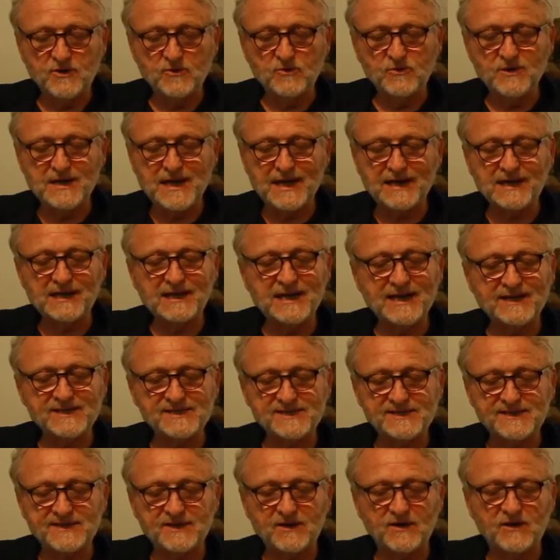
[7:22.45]
où la
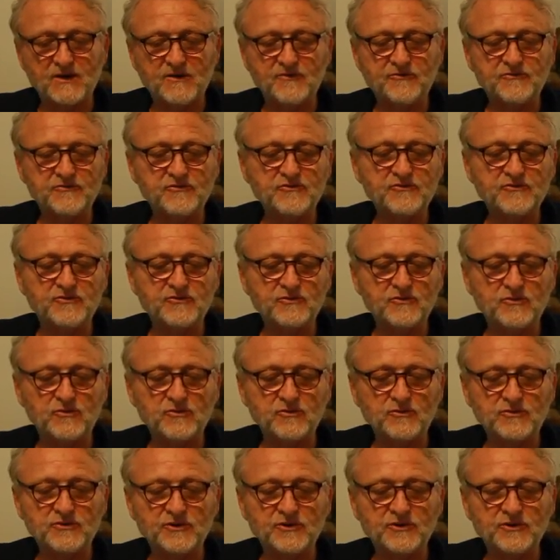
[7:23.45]
glace en fusion